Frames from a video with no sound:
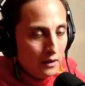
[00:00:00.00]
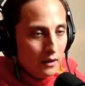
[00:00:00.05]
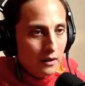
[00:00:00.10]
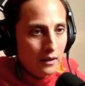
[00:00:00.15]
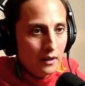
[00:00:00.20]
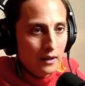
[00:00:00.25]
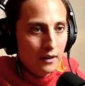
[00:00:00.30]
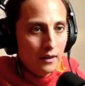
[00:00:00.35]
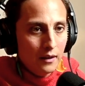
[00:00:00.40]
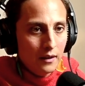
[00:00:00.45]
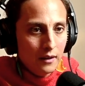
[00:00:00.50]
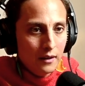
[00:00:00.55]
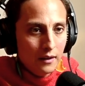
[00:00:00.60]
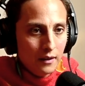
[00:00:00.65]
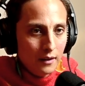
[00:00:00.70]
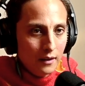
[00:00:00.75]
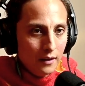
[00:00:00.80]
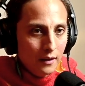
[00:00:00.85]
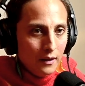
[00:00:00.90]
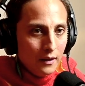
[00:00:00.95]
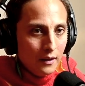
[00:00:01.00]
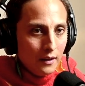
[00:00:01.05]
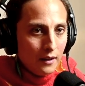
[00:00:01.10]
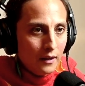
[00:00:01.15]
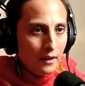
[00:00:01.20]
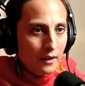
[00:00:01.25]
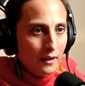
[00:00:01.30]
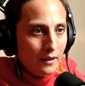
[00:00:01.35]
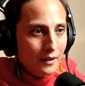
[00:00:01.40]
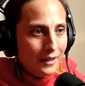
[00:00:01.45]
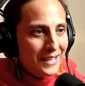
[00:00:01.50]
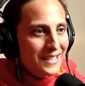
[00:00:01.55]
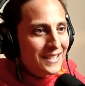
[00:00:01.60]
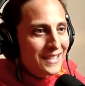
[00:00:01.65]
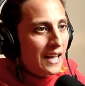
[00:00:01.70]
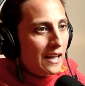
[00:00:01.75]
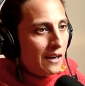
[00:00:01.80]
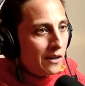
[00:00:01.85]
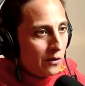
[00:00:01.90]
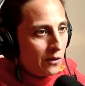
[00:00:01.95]
eh, el
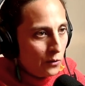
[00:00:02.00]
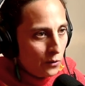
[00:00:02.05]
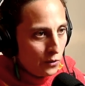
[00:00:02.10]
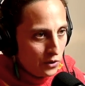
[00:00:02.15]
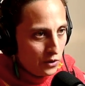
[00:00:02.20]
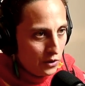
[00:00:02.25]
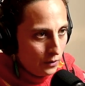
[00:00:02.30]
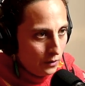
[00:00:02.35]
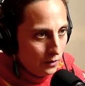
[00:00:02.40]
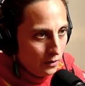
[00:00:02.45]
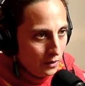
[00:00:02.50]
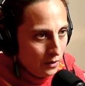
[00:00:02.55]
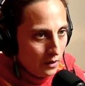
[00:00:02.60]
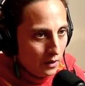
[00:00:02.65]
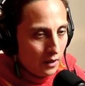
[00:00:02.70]
desarrollo,